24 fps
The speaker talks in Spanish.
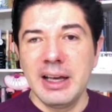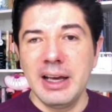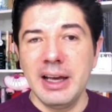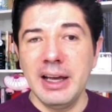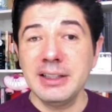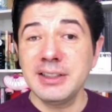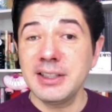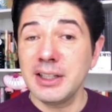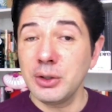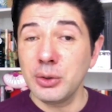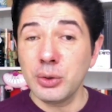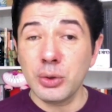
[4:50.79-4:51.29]

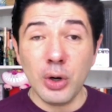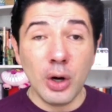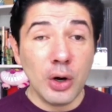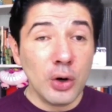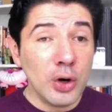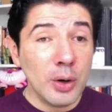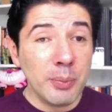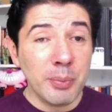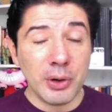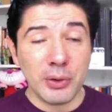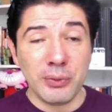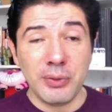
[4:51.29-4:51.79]
Échenle un
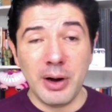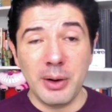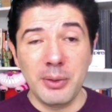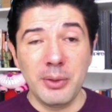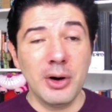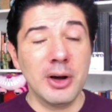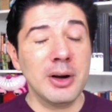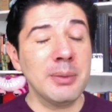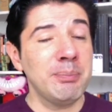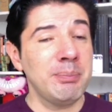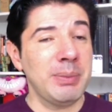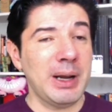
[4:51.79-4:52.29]
ojo, por
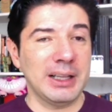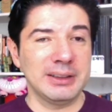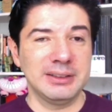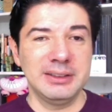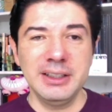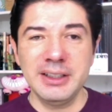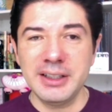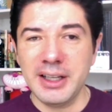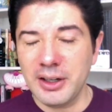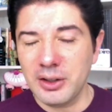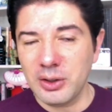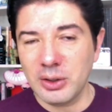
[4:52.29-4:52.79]
favor,
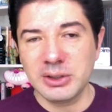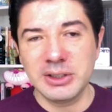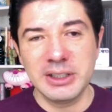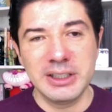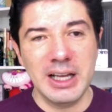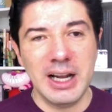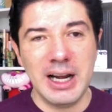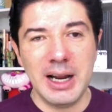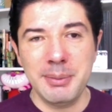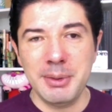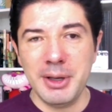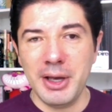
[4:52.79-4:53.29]
platíquenos si
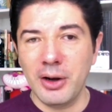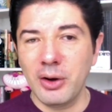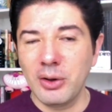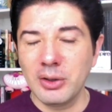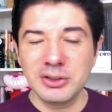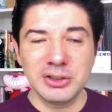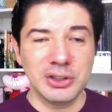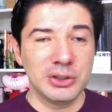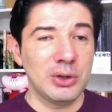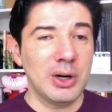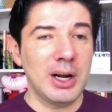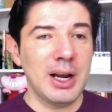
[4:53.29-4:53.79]
ya la vieron,
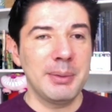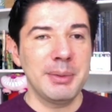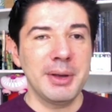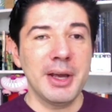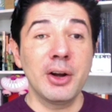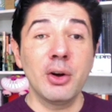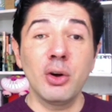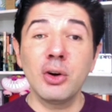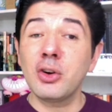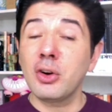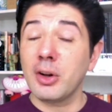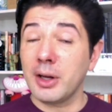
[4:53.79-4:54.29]
si no la
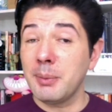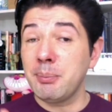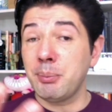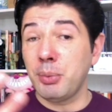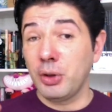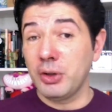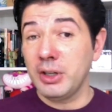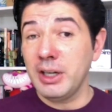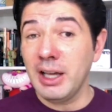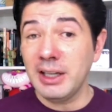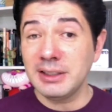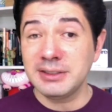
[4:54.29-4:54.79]
vieron, creo que
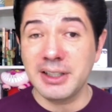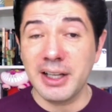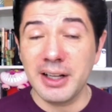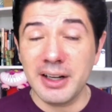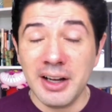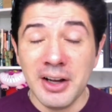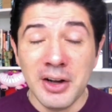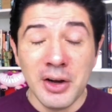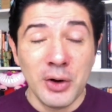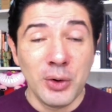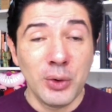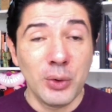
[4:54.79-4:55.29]
podría
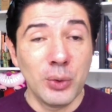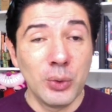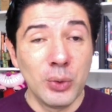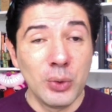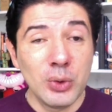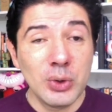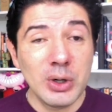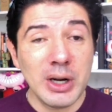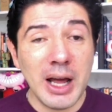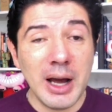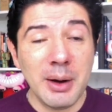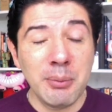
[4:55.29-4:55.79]
ser
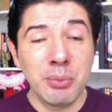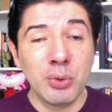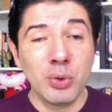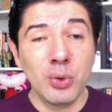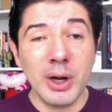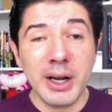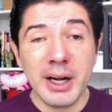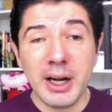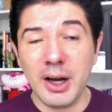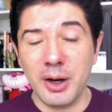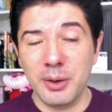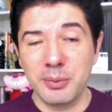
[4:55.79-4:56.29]
una
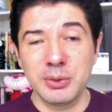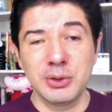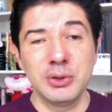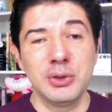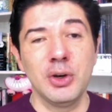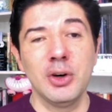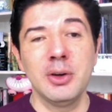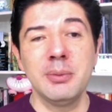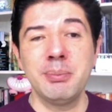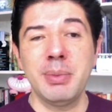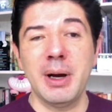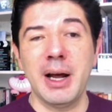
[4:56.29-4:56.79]
buena
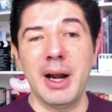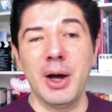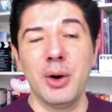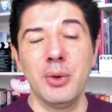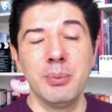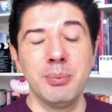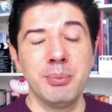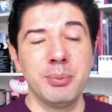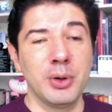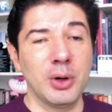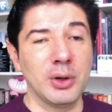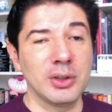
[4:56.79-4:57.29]
opción para
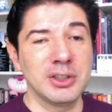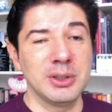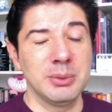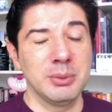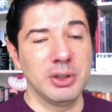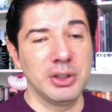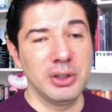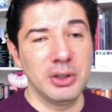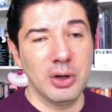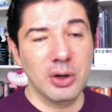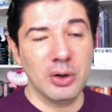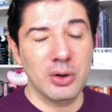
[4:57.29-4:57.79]
un
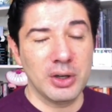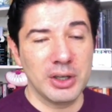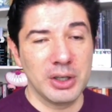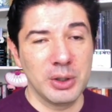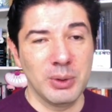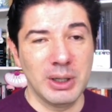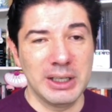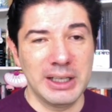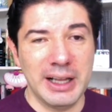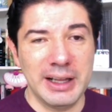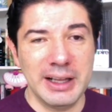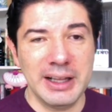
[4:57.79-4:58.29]
próximo dilo con
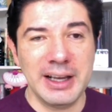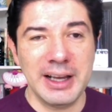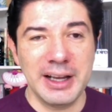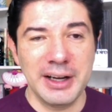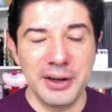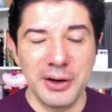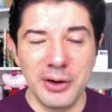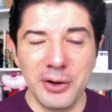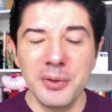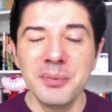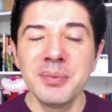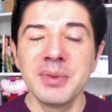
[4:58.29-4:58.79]
igualdad de
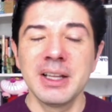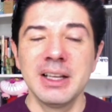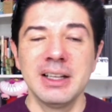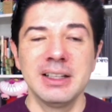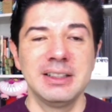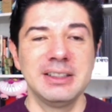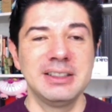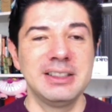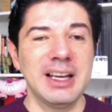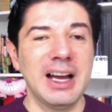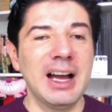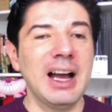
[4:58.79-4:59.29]
género,
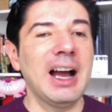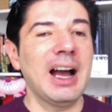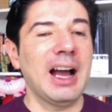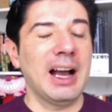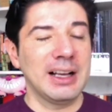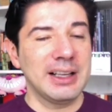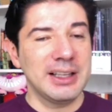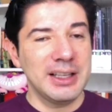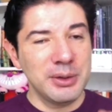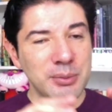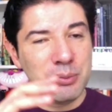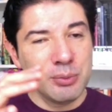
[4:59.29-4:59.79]
ya
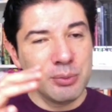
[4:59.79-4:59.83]
aquí